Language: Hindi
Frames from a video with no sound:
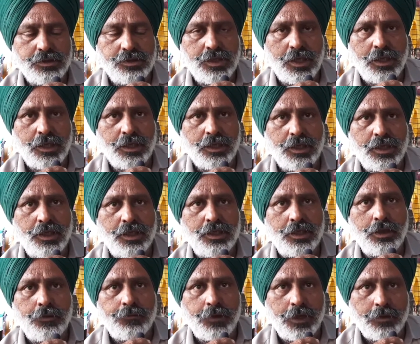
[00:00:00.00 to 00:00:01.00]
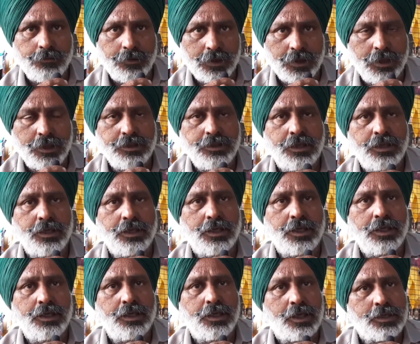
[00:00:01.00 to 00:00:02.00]
जाने के लिए फायर ब्रिगेड जाने
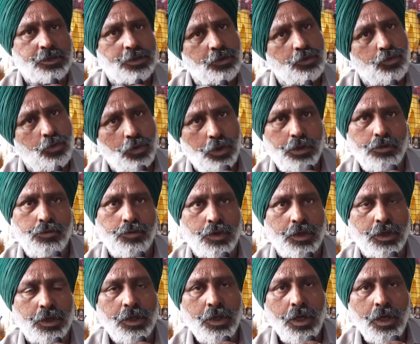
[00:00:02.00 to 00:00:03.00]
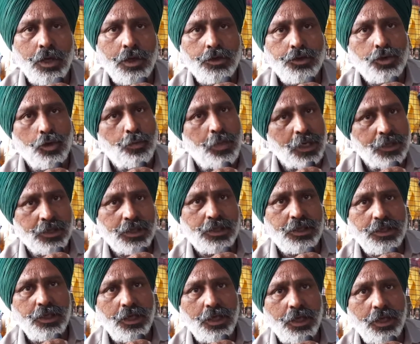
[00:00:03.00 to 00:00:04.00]
के लिए रास्ते खुले हुए हैं जो बंद
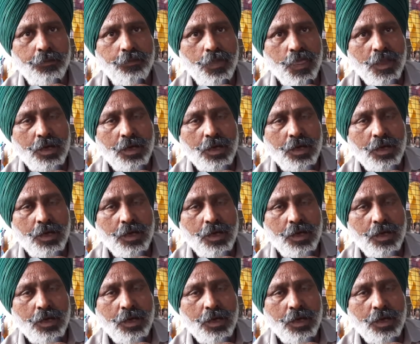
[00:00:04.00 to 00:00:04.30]
किया है